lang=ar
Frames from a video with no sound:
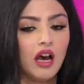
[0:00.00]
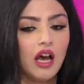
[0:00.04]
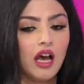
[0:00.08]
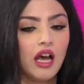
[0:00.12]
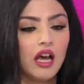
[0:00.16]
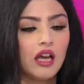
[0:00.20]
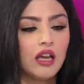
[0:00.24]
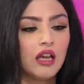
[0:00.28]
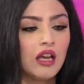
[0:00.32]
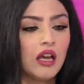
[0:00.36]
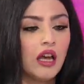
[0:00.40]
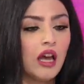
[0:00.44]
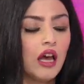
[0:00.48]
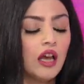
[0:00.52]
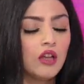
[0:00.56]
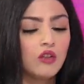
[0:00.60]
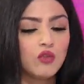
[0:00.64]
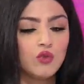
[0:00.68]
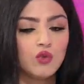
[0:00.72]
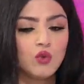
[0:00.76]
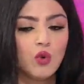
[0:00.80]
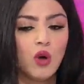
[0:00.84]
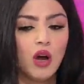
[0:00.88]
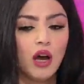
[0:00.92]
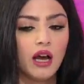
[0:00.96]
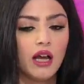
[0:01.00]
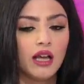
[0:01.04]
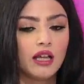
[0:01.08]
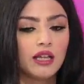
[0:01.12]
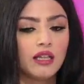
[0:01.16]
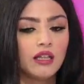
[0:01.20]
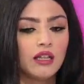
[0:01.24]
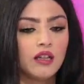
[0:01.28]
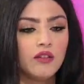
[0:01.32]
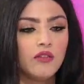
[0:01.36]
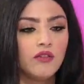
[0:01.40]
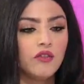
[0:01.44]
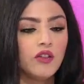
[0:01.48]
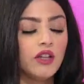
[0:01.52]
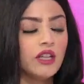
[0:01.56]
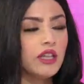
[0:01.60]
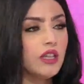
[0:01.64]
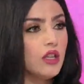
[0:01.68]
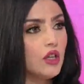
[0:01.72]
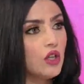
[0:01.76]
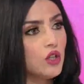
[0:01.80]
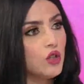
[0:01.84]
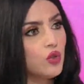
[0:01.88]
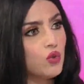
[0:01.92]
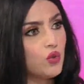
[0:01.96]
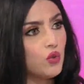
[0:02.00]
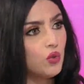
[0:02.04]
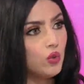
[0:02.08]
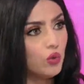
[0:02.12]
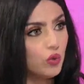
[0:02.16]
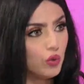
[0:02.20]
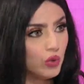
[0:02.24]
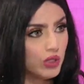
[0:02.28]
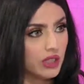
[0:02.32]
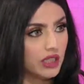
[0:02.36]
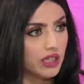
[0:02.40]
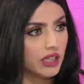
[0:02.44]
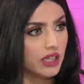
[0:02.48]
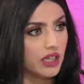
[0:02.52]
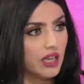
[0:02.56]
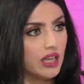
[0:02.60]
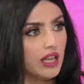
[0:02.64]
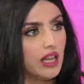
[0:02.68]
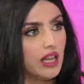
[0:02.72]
آه، اجواء الفن السعودي او